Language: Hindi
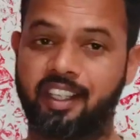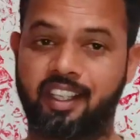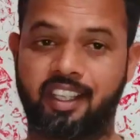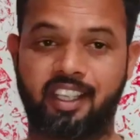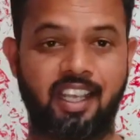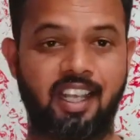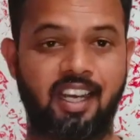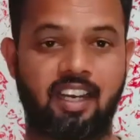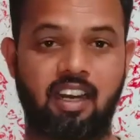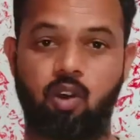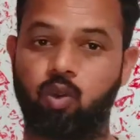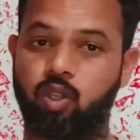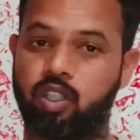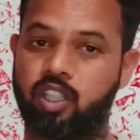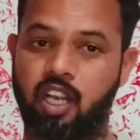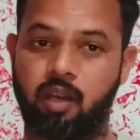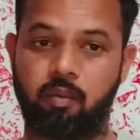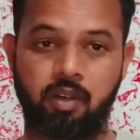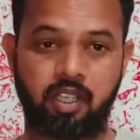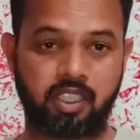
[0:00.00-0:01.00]
के राहुल के
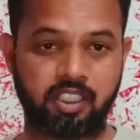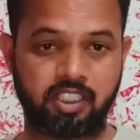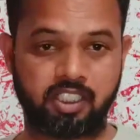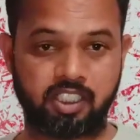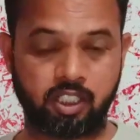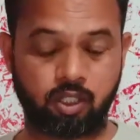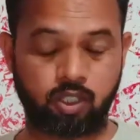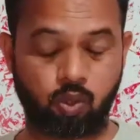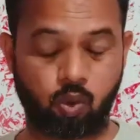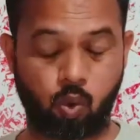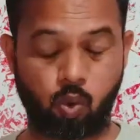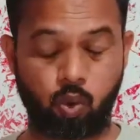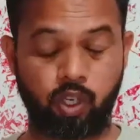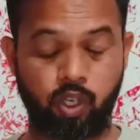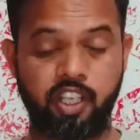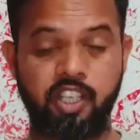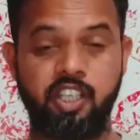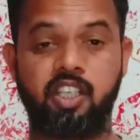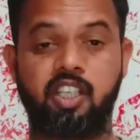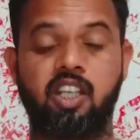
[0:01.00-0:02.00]
अलावा किसी को
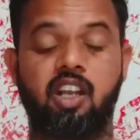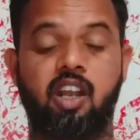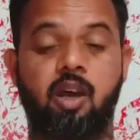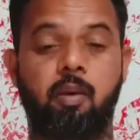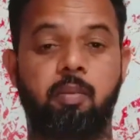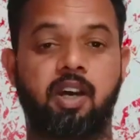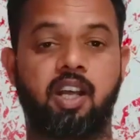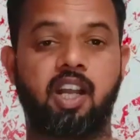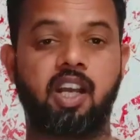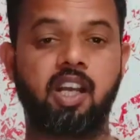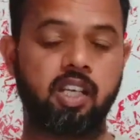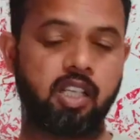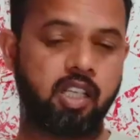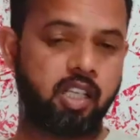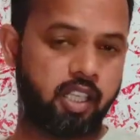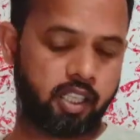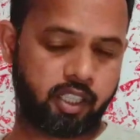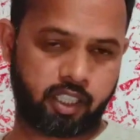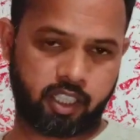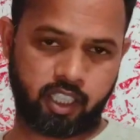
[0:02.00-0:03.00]
नहीं खिला पा रहा
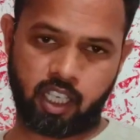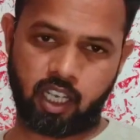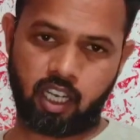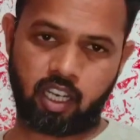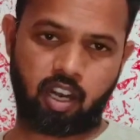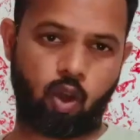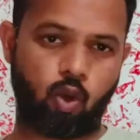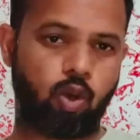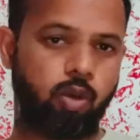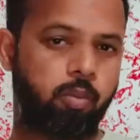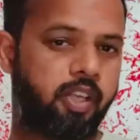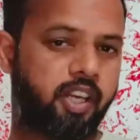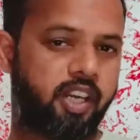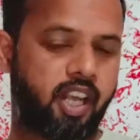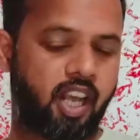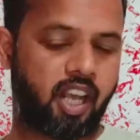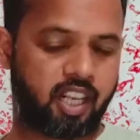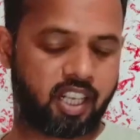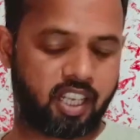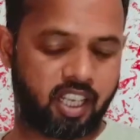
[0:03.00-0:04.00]
के राहुल मेरे
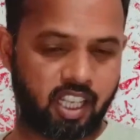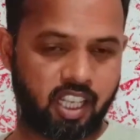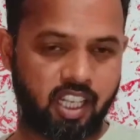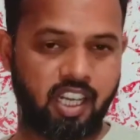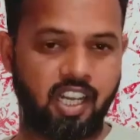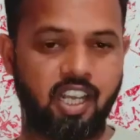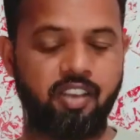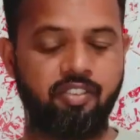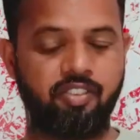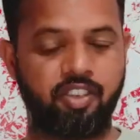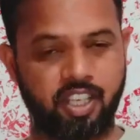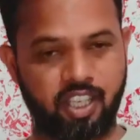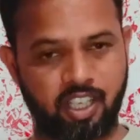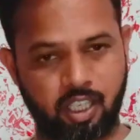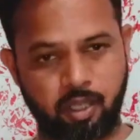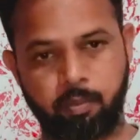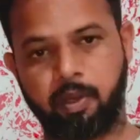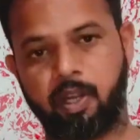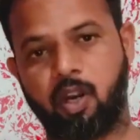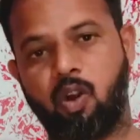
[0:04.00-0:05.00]
अकेले विकेट
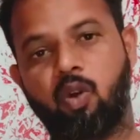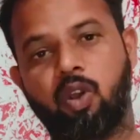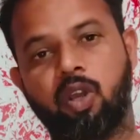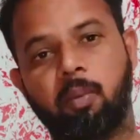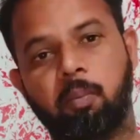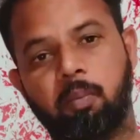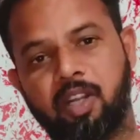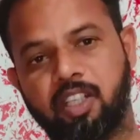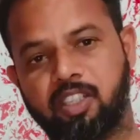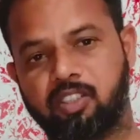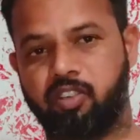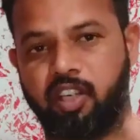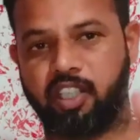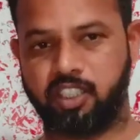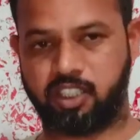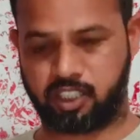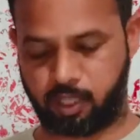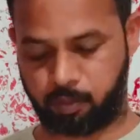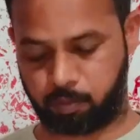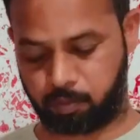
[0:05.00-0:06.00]
कीपर होंगे प्लस
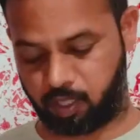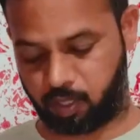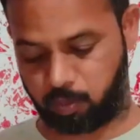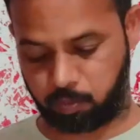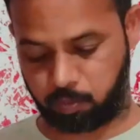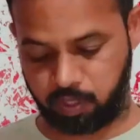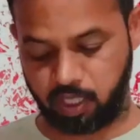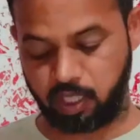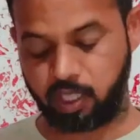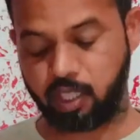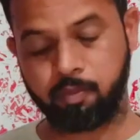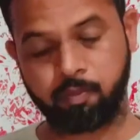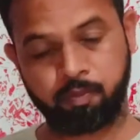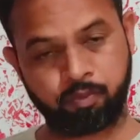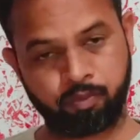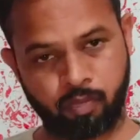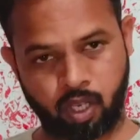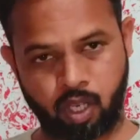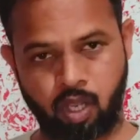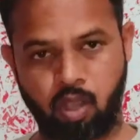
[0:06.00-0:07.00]
वाइस कैप्टन भी
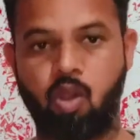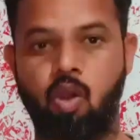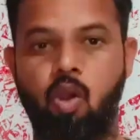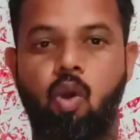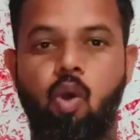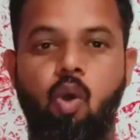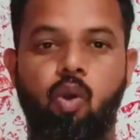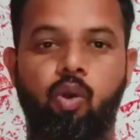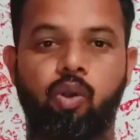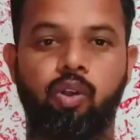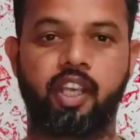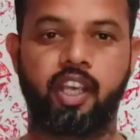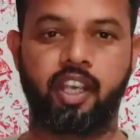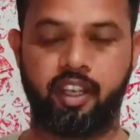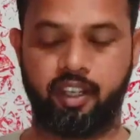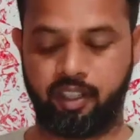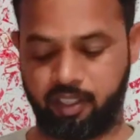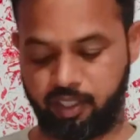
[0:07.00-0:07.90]
होंगे